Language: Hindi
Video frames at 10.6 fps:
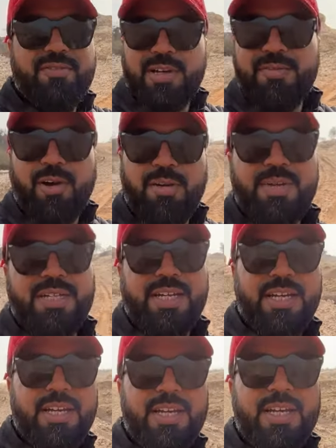वाली वॉल पे
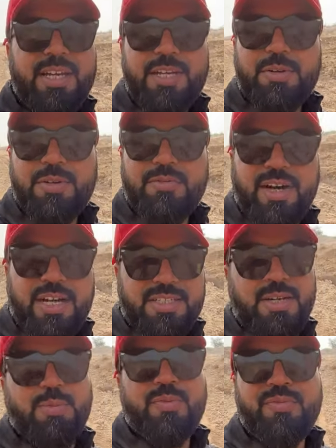जाना है क्योंकि वहां से
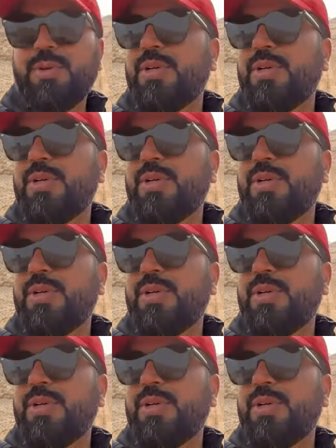आपको व्यू